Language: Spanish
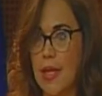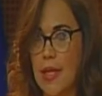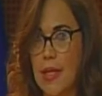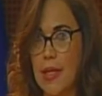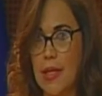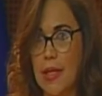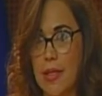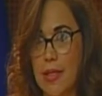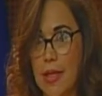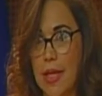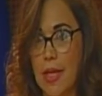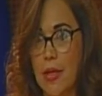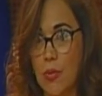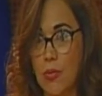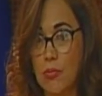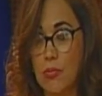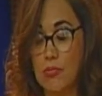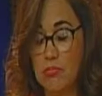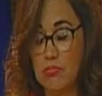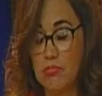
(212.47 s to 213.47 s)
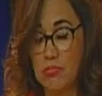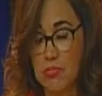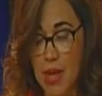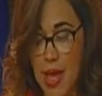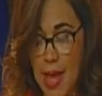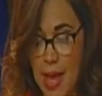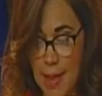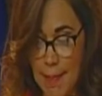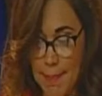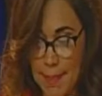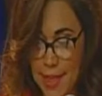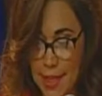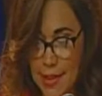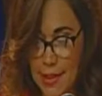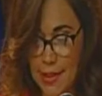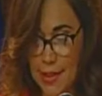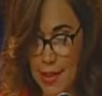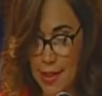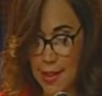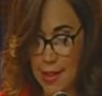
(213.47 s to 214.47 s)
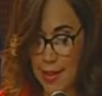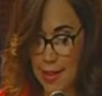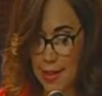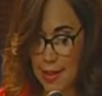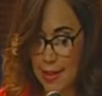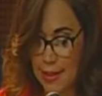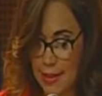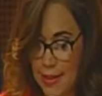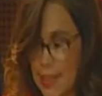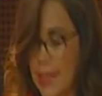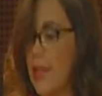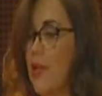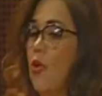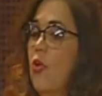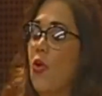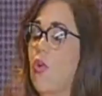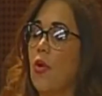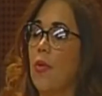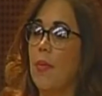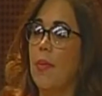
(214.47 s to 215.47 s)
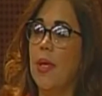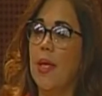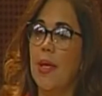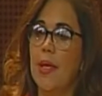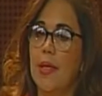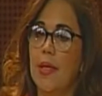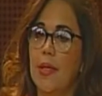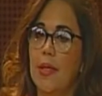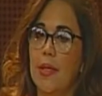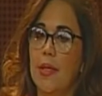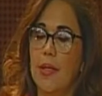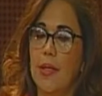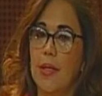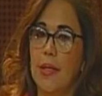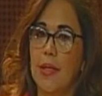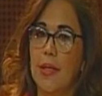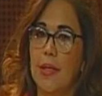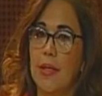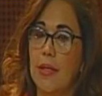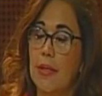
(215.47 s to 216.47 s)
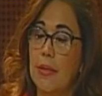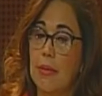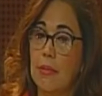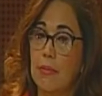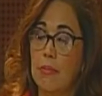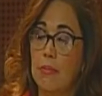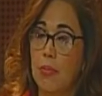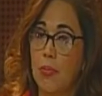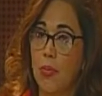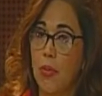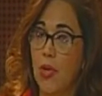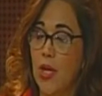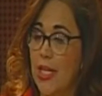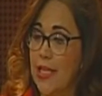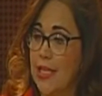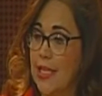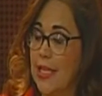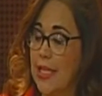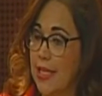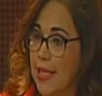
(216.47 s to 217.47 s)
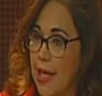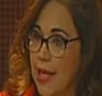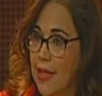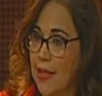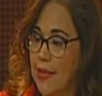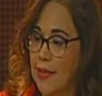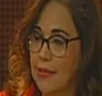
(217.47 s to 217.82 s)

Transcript: eh, un ambiente de enorme eh, volatilidad,